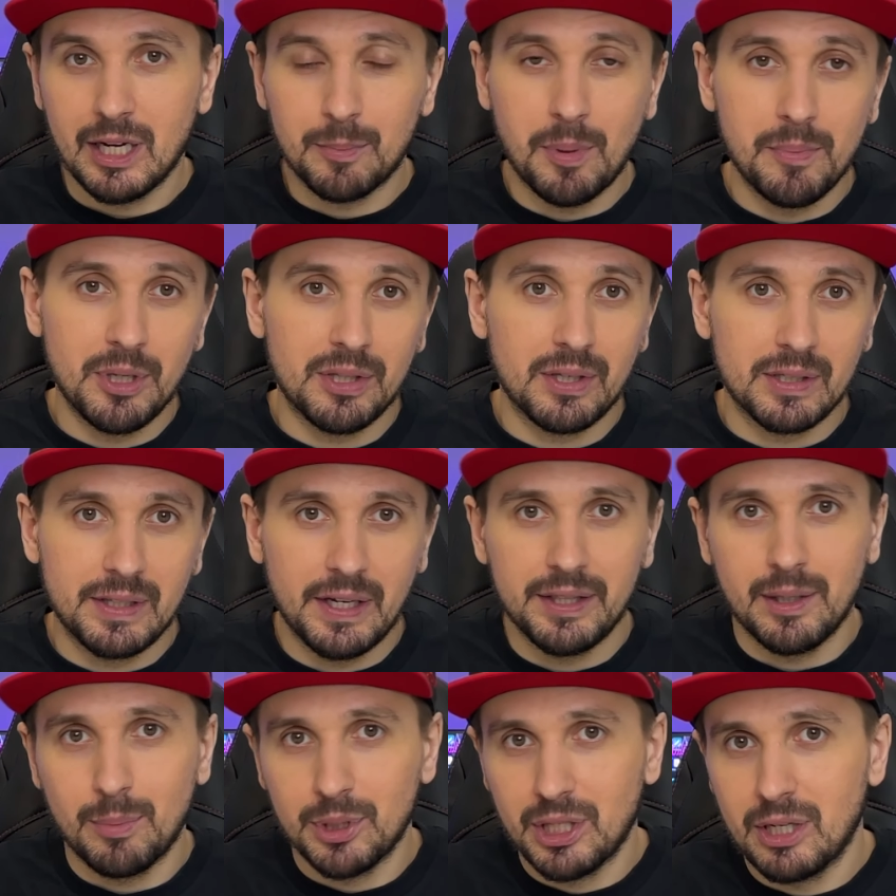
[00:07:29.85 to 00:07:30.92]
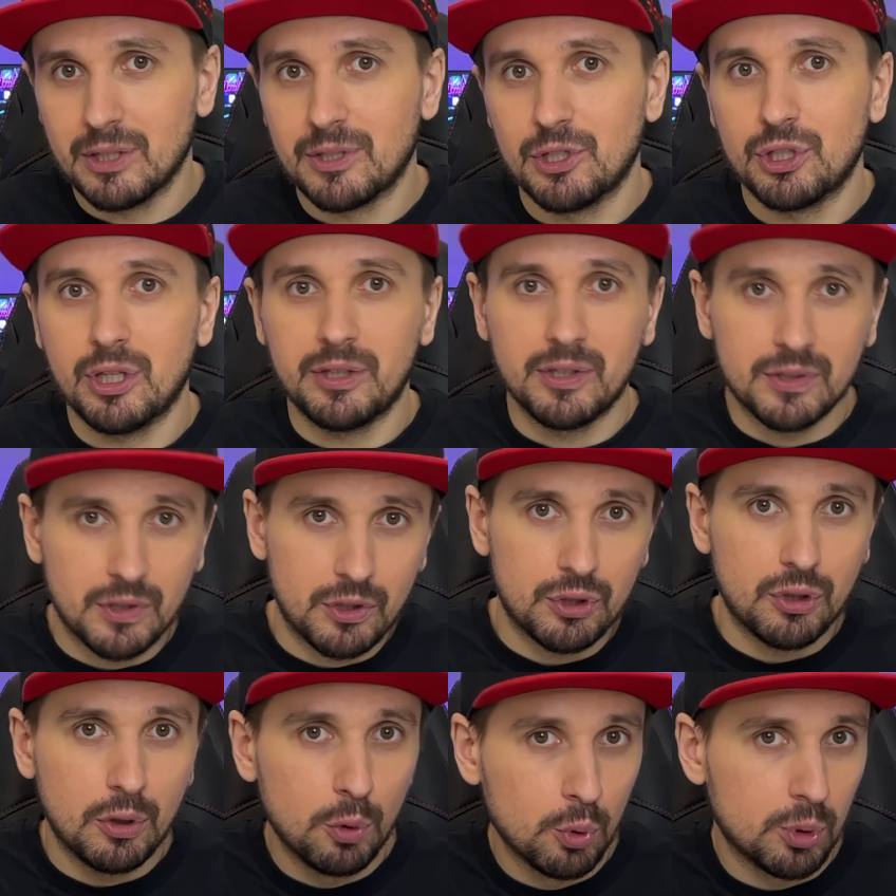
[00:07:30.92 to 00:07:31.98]
Как по мне, так данная модель оснащена
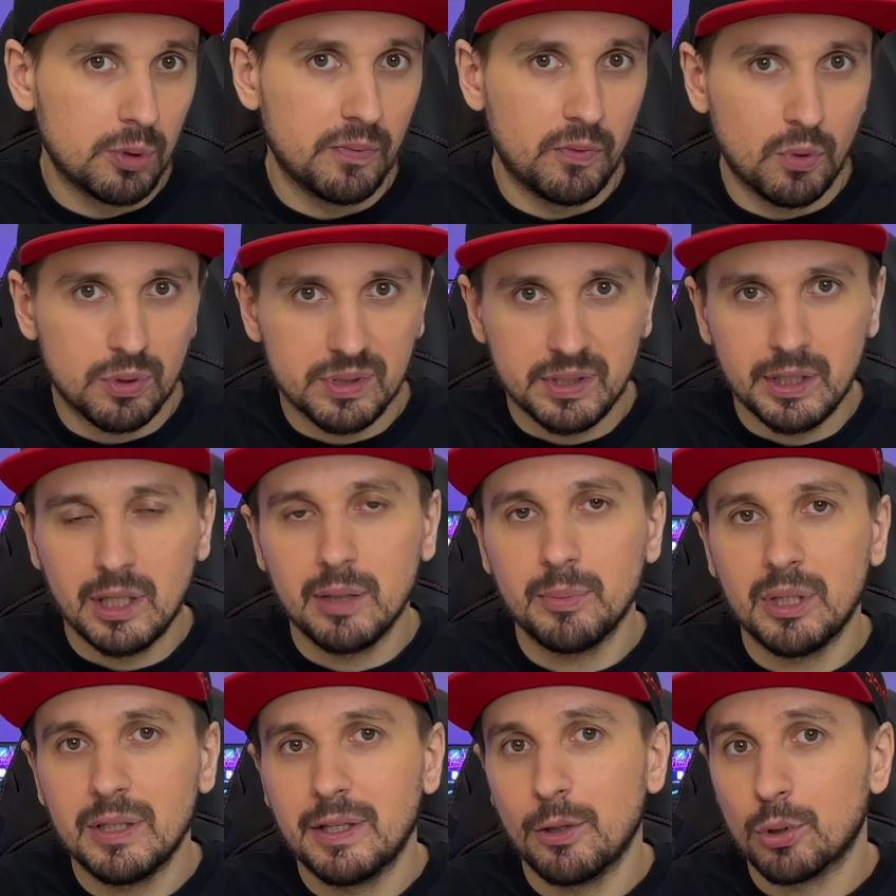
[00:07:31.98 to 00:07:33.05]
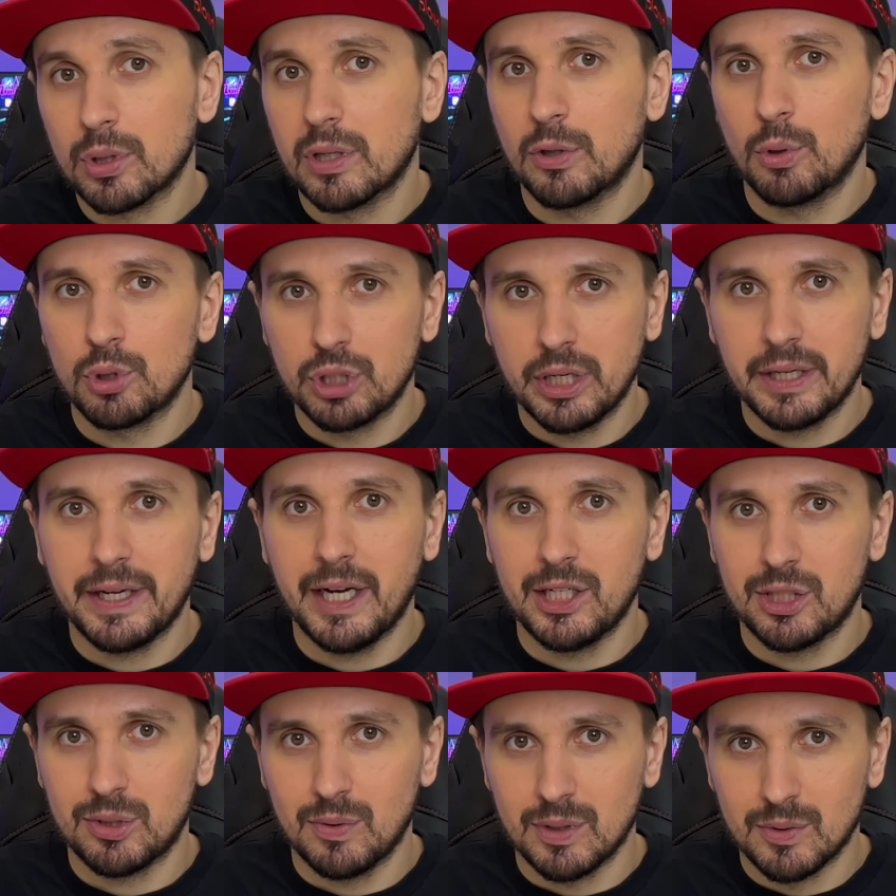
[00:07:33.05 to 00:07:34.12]
достаточно нужным функционалом и дает хорошее
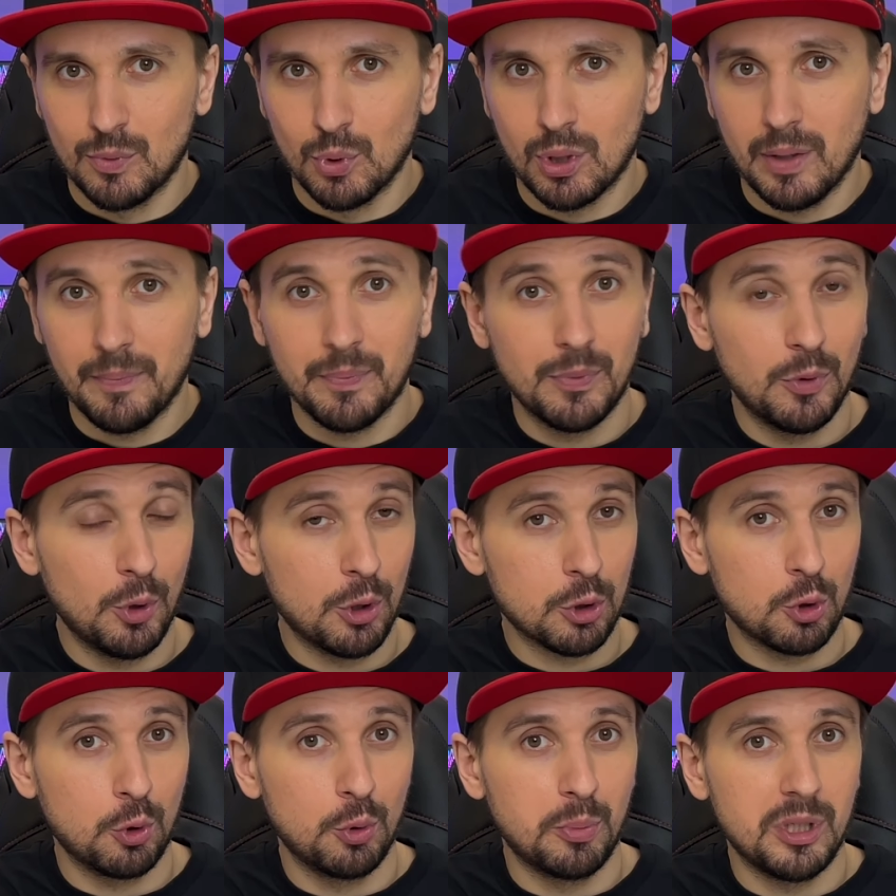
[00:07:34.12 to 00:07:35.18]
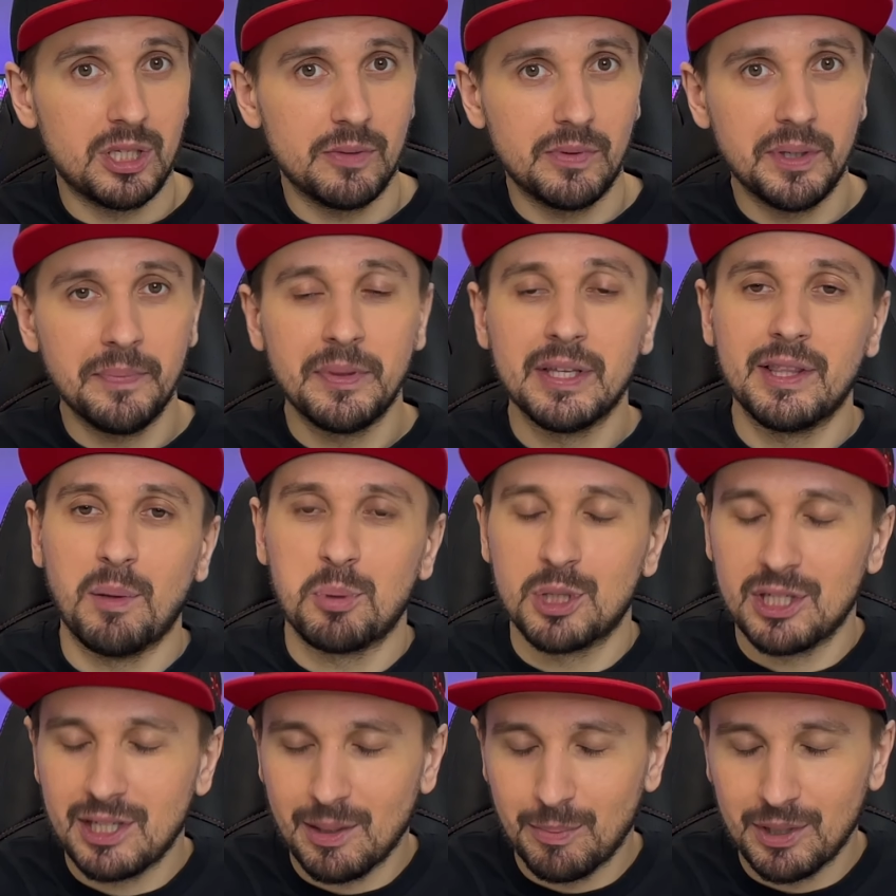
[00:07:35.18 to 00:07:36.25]
качество звука. Ну а что думаете вы,
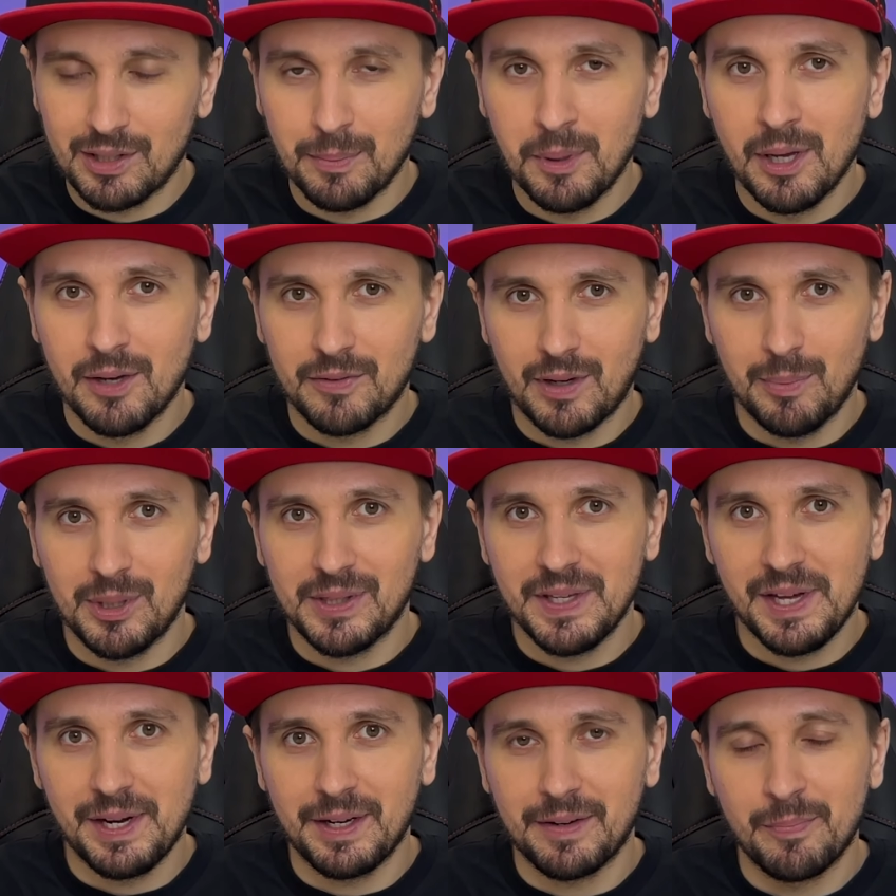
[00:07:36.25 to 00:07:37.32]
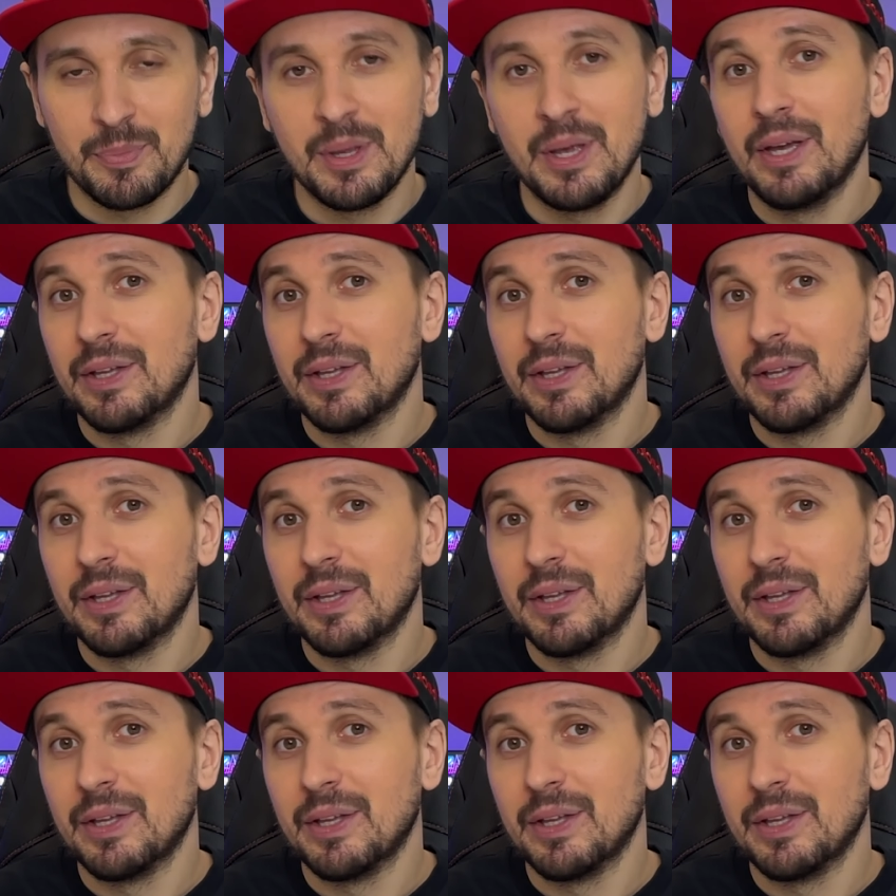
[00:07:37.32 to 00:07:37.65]
напишите об этом в комментариях.